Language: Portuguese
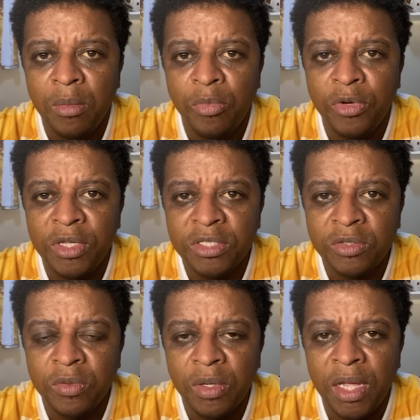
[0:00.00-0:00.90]
Por
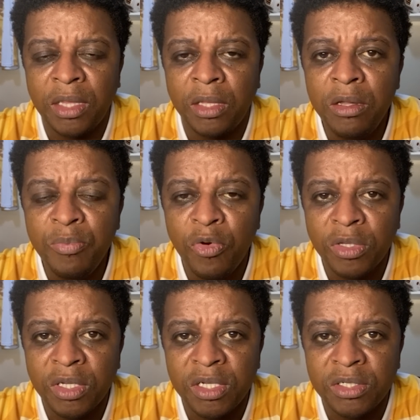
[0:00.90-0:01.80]
isso é tão
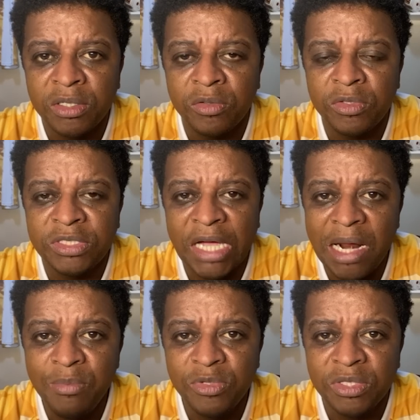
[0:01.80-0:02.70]
importante
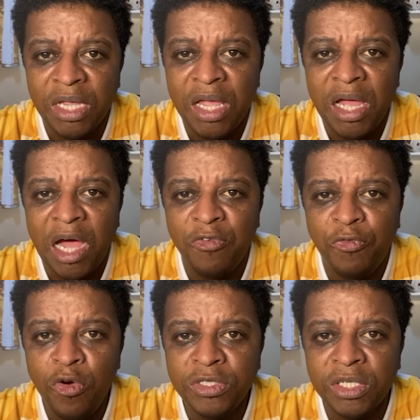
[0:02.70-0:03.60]
usarmos a
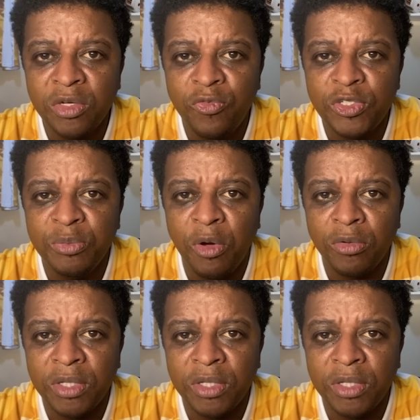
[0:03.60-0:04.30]
força que o futebol